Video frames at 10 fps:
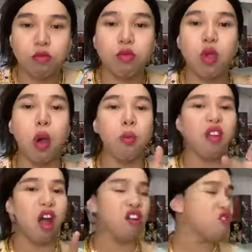chốt
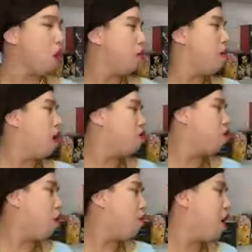đơn chốt đơn
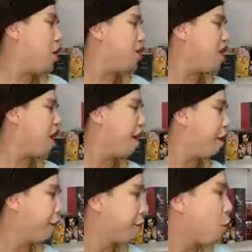chốt đơn quý vị
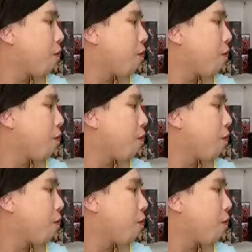ơi